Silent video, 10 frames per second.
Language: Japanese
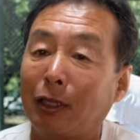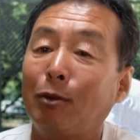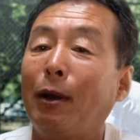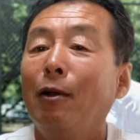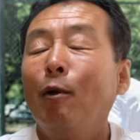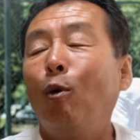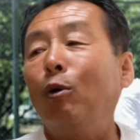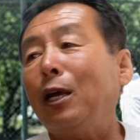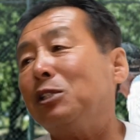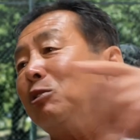例えば、同
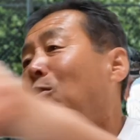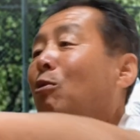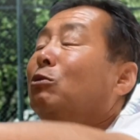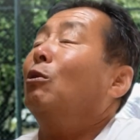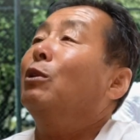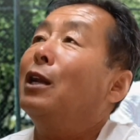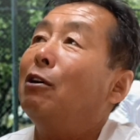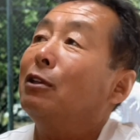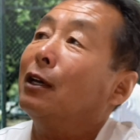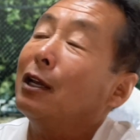じコースを狙
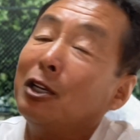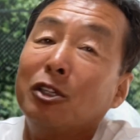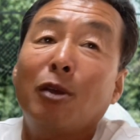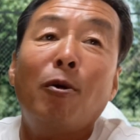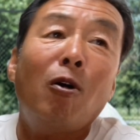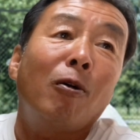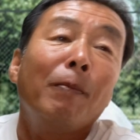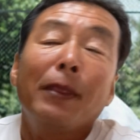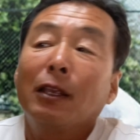うだけにしても、